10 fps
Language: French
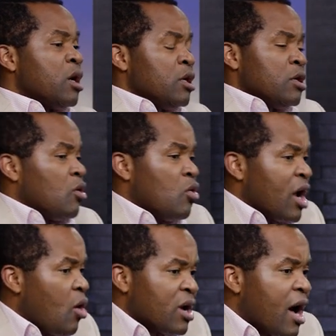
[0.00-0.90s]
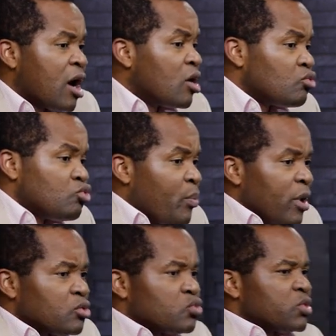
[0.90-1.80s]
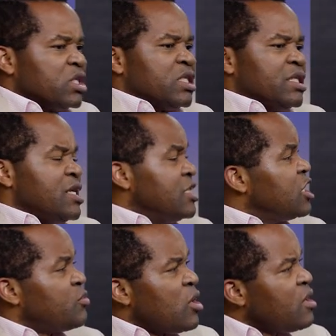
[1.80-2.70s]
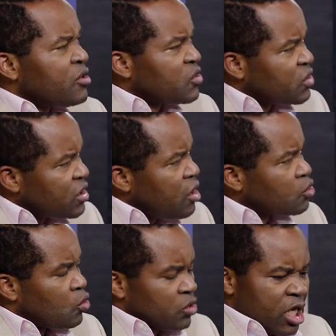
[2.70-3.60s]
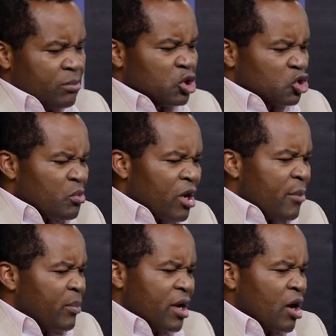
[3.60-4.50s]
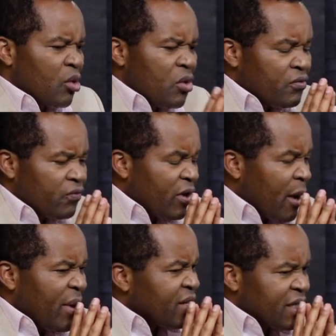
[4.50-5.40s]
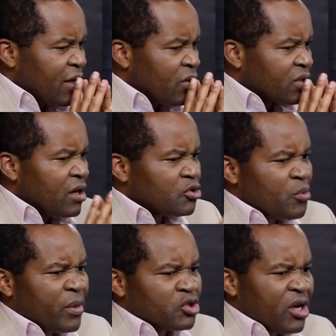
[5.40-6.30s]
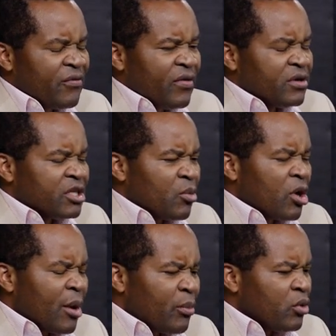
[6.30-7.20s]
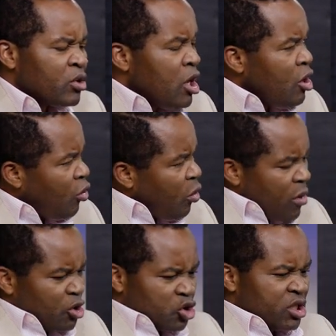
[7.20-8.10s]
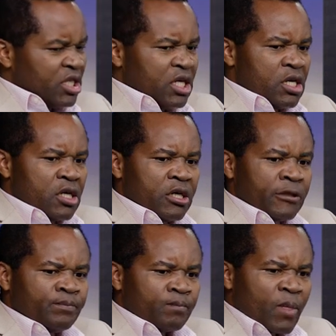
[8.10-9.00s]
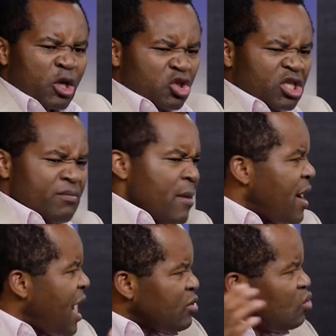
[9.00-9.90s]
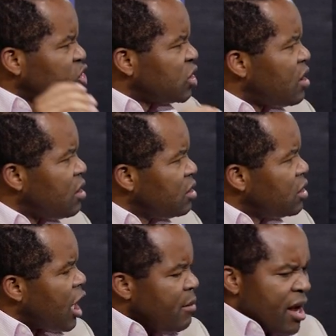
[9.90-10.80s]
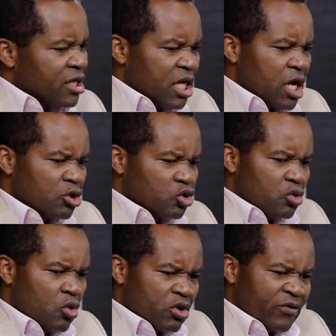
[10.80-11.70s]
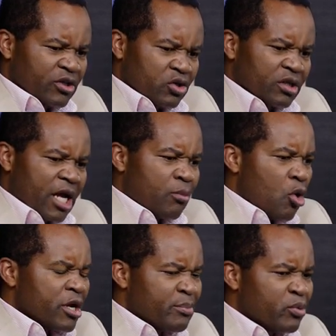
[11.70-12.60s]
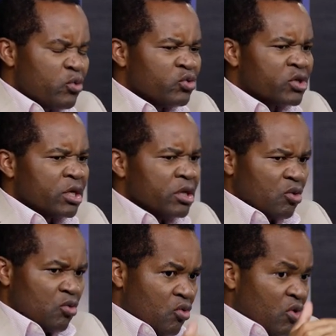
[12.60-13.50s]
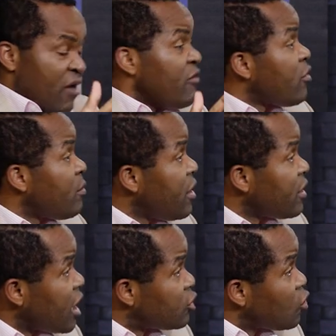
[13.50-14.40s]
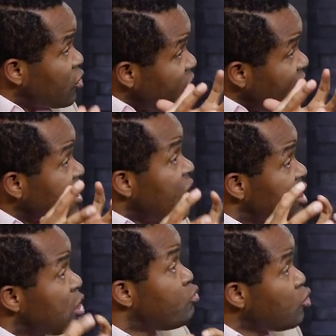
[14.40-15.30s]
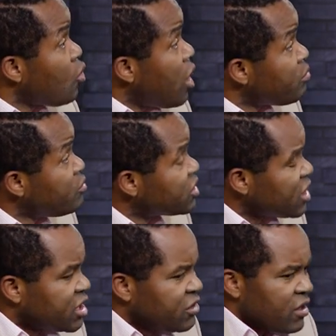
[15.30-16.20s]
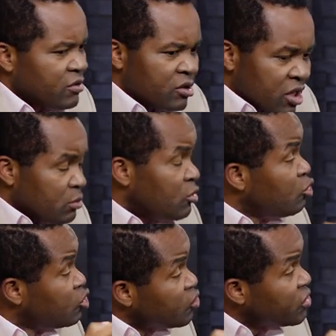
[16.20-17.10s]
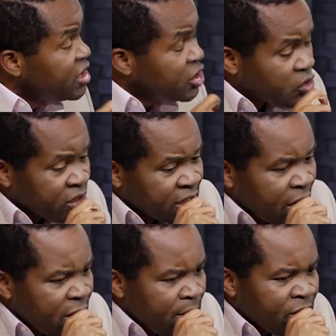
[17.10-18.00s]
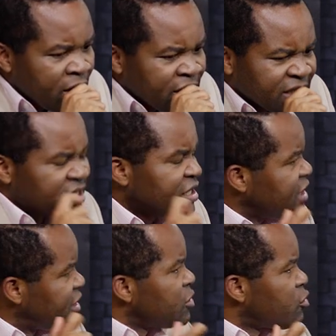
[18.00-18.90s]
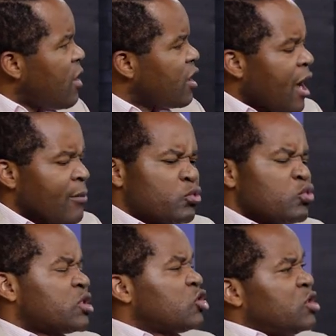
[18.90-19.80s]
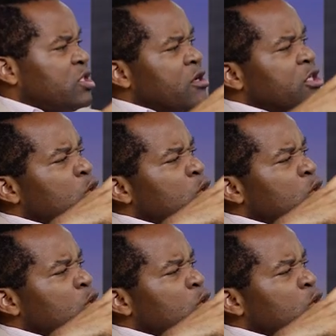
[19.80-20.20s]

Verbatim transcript: mm. on a, on a, je pense, tous ici, des expériences dans ce sens. je me rappelle encore une fois, il n'y a pas très longtemps, je pense, j'avais fait le témoin de l'apôtre, comment j'étais... Euh, J'étais même à la douche. Hein. Mm. Un matin, on devait sortir avec mon épouse. On avait vraiment quelque chose. On devait être dans un bureau administratif, mm. euh, juridique, je dirais même. Mm. C'était assez remarquable. Tout ce que j'étais en train de